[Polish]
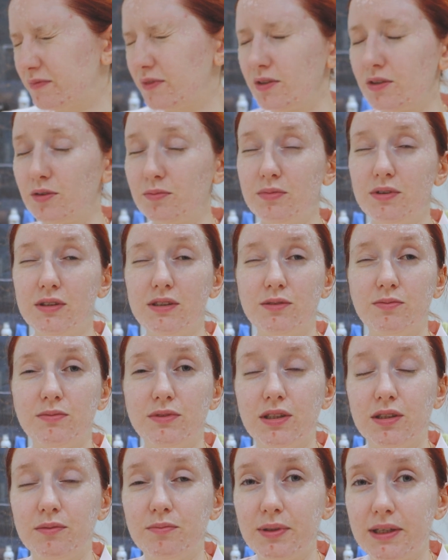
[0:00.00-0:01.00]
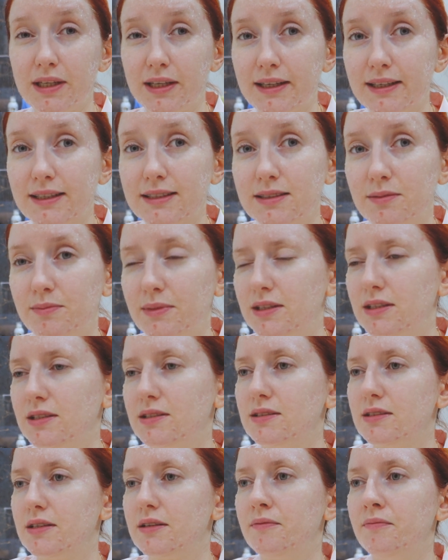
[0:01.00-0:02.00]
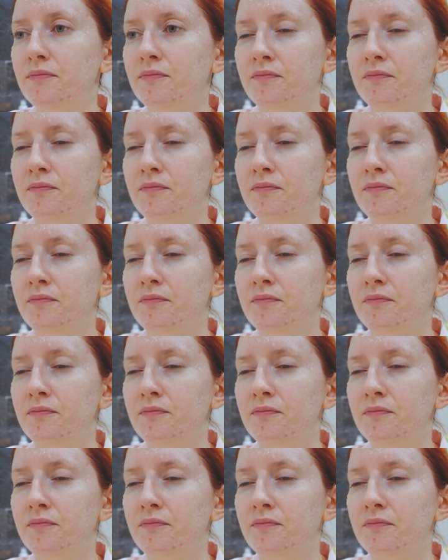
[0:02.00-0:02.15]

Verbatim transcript: robiliśmy ten tonik enzymatyczny